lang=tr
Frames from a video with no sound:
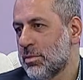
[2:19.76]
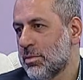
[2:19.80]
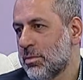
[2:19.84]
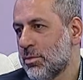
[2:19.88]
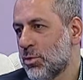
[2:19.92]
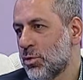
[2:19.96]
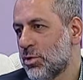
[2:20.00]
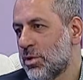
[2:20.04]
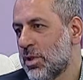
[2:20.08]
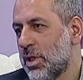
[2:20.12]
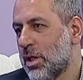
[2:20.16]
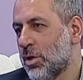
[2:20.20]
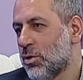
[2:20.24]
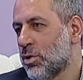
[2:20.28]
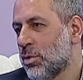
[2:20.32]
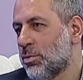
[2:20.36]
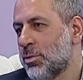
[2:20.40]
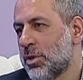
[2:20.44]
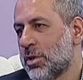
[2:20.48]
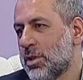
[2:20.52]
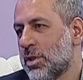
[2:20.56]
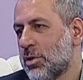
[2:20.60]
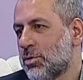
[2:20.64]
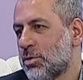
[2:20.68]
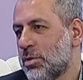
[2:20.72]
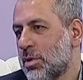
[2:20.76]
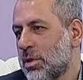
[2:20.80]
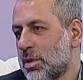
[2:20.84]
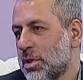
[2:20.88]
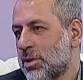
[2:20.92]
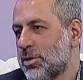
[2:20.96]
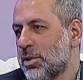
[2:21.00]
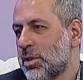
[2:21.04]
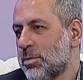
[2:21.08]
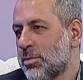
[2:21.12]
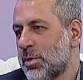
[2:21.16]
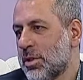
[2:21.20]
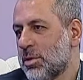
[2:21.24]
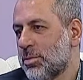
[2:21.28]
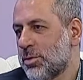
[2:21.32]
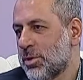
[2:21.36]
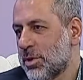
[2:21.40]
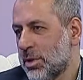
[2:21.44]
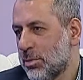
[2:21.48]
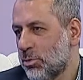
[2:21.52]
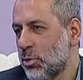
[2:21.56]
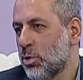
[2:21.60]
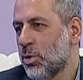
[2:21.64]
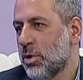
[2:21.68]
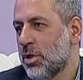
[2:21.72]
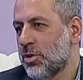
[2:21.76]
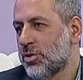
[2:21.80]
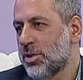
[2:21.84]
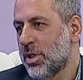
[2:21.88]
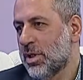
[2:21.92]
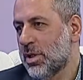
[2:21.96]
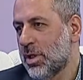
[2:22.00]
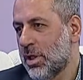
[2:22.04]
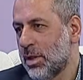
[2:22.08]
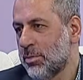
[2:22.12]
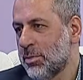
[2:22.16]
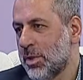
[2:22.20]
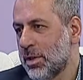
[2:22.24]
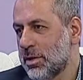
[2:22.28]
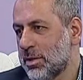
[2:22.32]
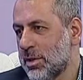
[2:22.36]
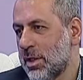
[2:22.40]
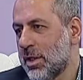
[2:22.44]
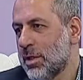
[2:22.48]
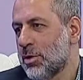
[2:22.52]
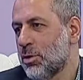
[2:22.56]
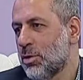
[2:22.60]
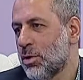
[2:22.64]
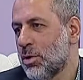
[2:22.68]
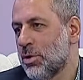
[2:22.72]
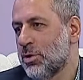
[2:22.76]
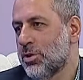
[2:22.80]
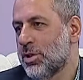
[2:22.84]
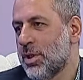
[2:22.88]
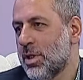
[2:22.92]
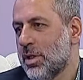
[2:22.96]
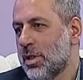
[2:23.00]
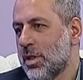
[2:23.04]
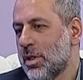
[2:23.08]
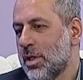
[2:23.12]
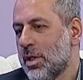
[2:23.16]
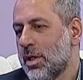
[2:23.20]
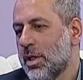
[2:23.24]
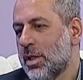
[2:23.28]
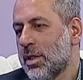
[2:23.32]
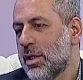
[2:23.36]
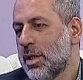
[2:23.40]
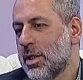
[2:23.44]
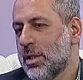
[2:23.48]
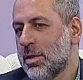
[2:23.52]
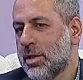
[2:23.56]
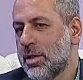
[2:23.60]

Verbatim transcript: bu telekomünikasyon kaçınılmaz bir şey. Bu olacak ama evet, teknoloji faydaları, iletişim